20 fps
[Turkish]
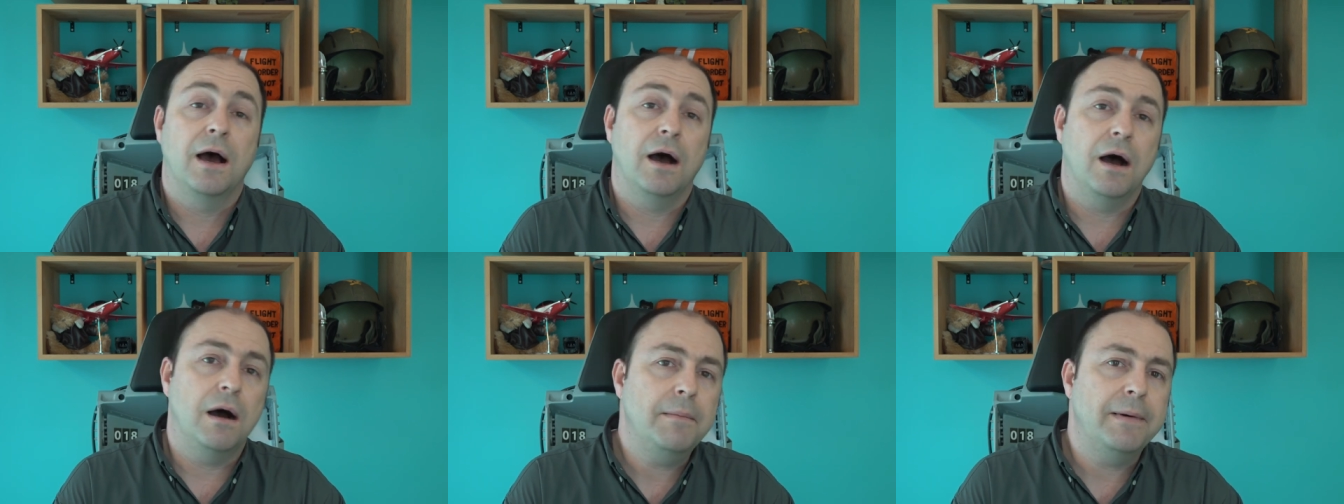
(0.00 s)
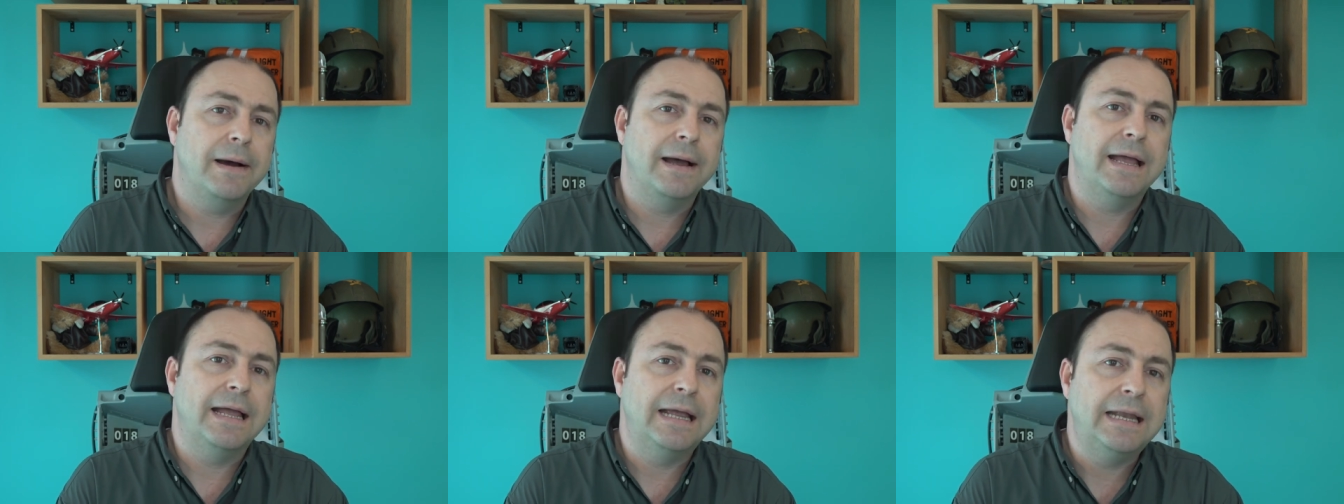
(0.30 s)

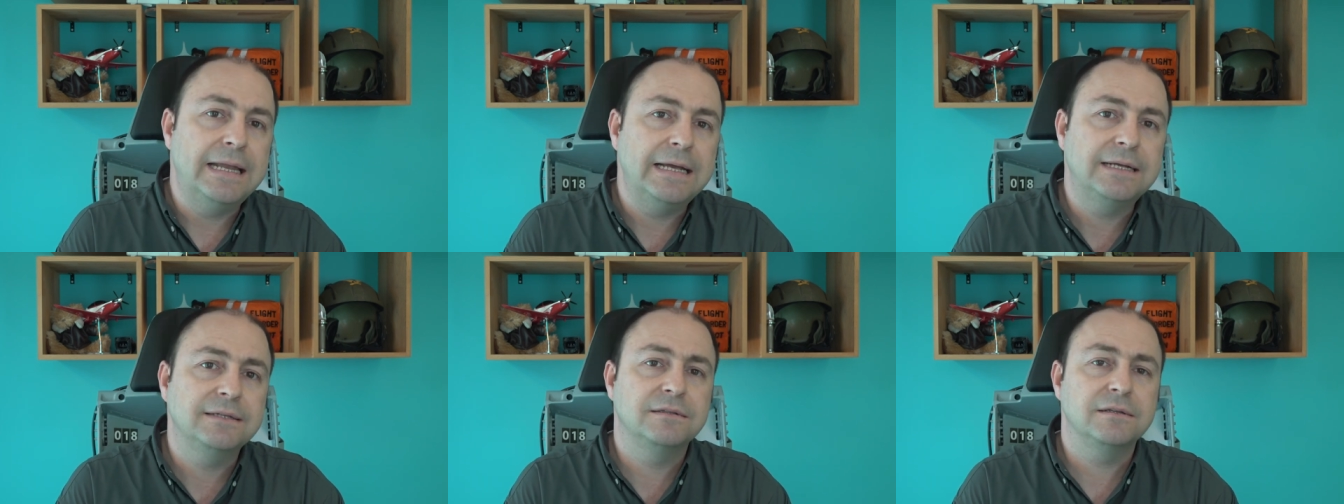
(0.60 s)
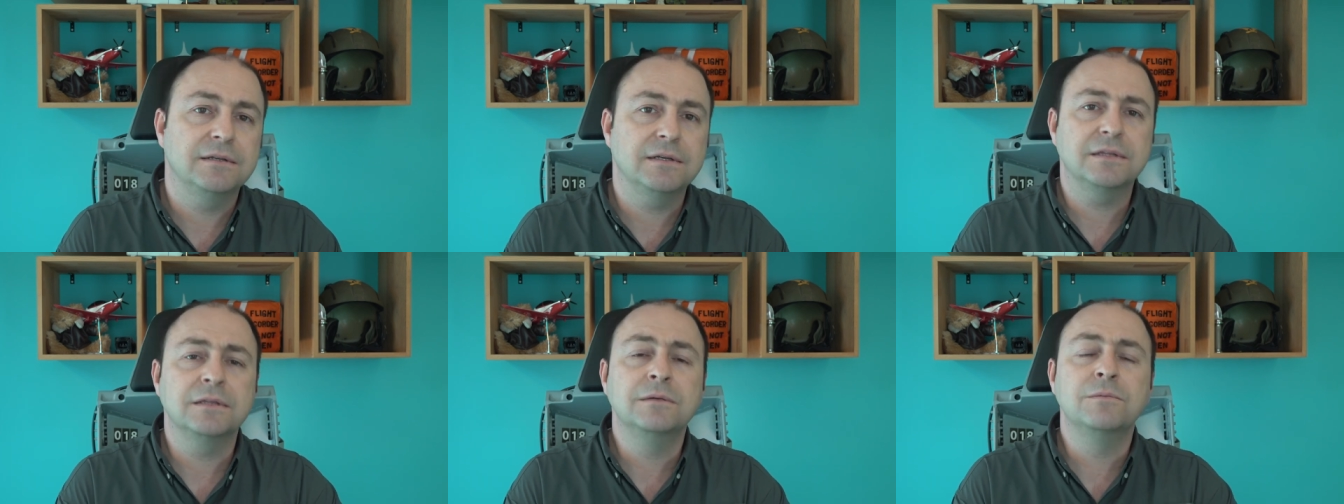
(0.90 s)
Ama
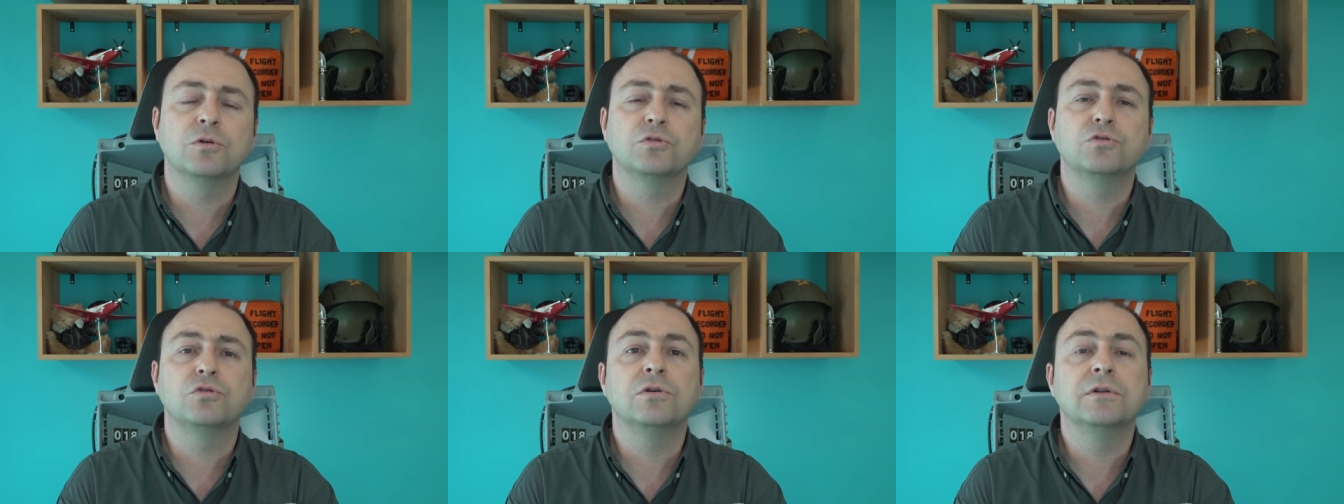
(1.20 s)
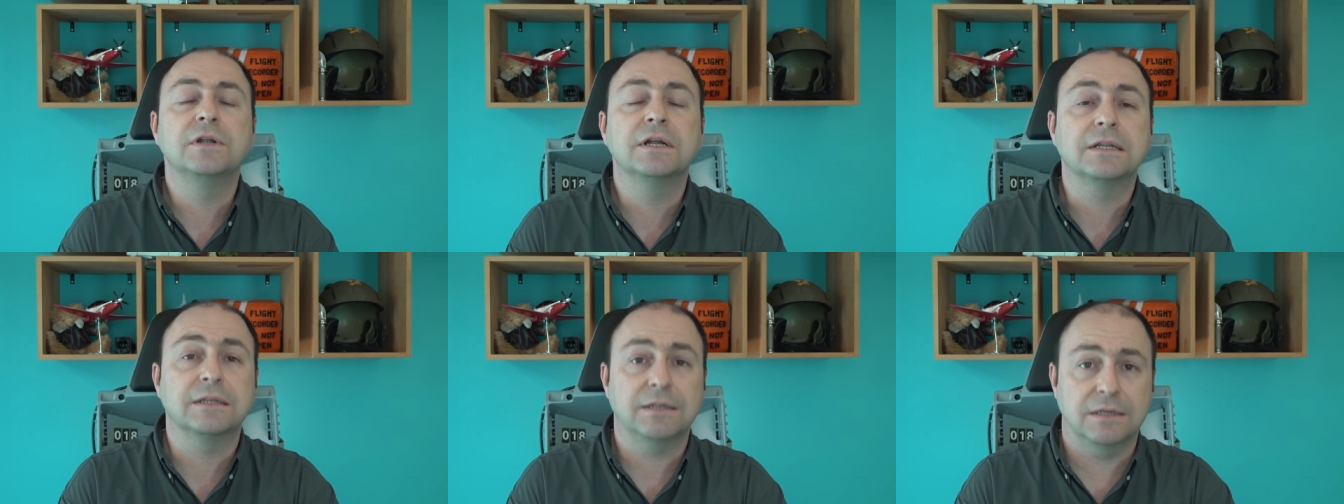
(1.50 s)
elektrikli
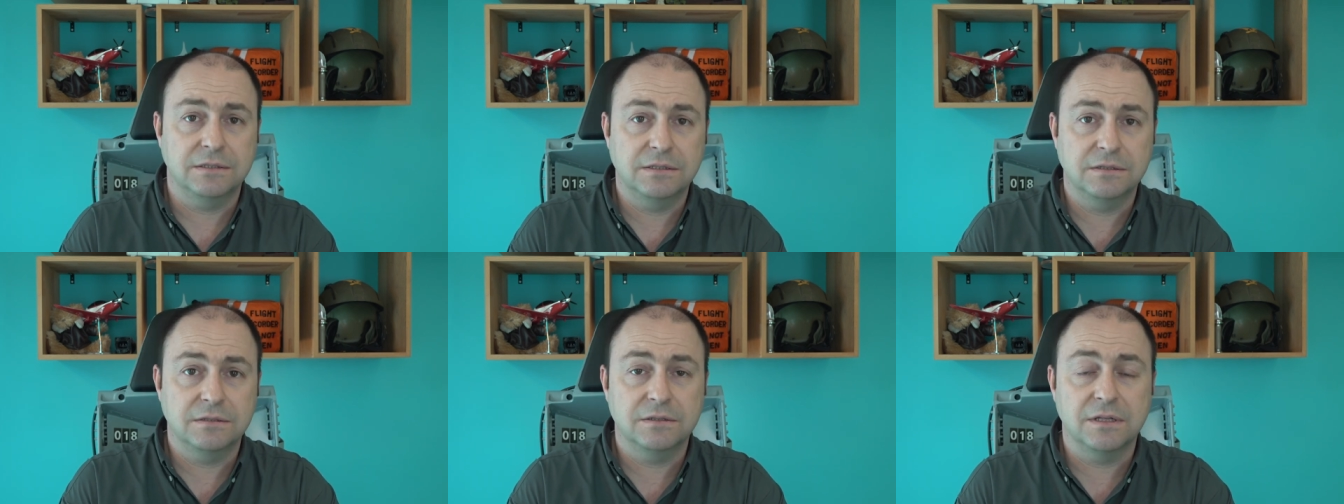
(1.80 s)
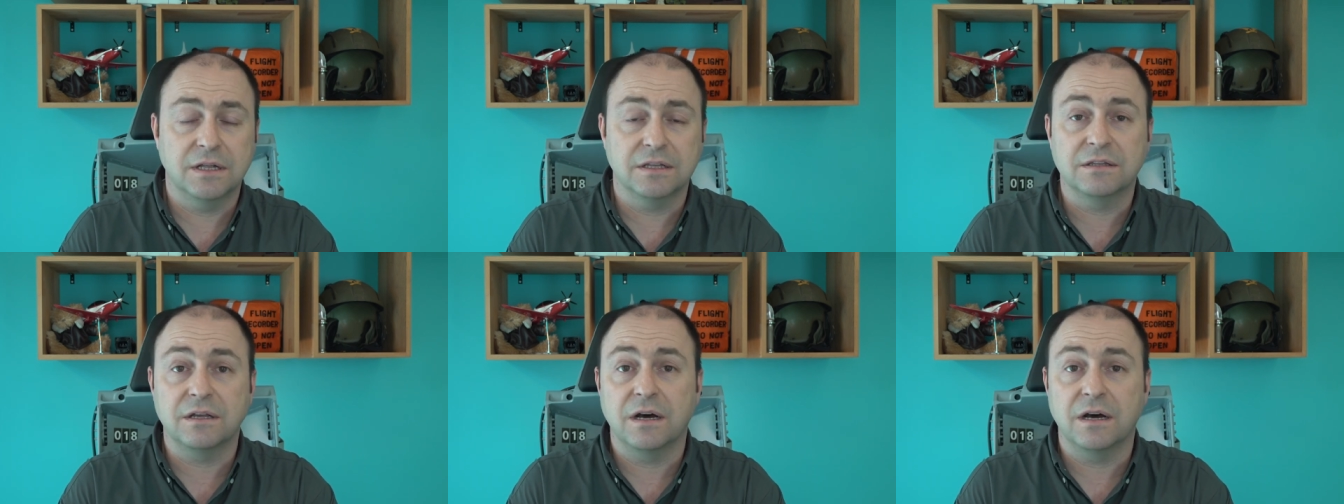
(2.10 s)
motorların aslında